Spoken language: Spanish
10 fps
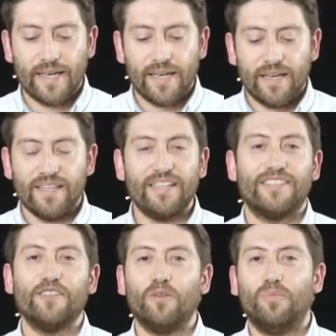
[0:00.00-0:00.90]
Y el
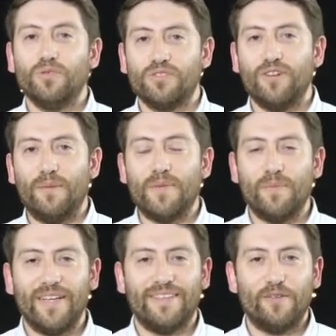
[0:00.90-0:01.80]
Señor puso en mi
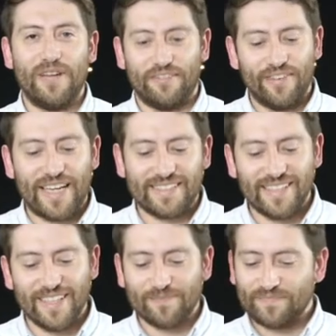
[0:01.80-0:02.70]
mente una
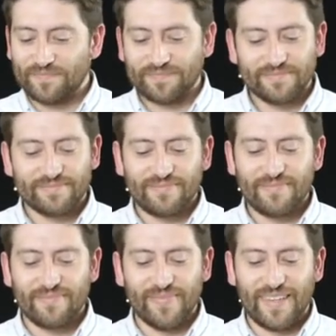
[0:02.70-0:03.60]
frase
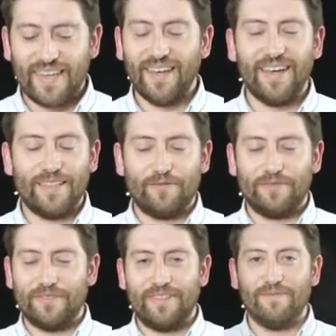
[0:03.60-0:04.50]
que
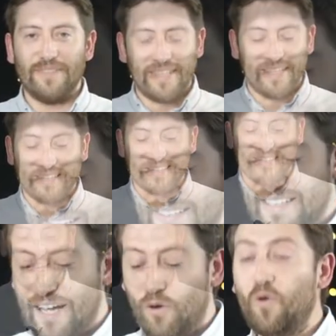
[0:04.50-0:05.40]
eh,
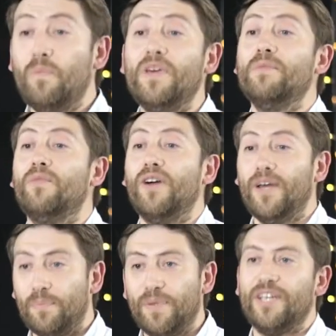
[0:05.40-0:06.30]
decía un mismo
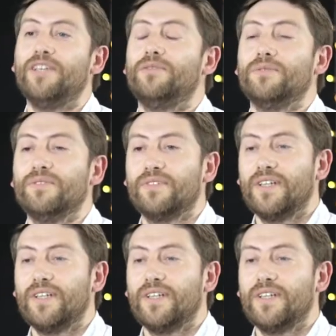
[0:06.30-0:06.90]
espíritu.